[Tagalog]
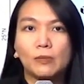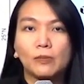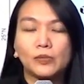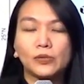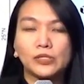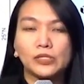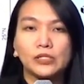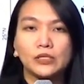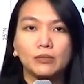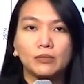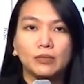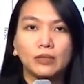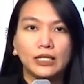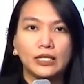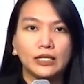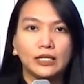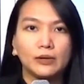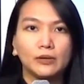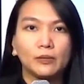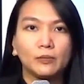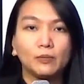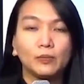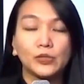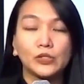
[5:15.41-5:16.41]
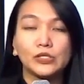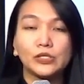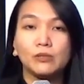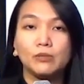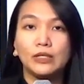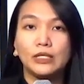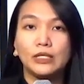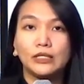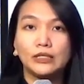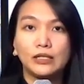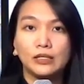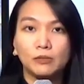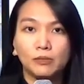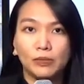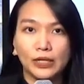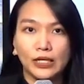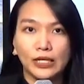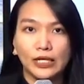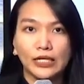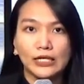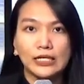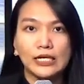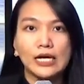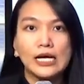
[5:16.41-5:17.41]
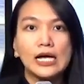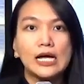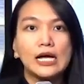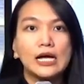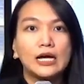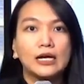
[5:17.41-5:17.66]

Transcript: mga posibil posibilidad pa rin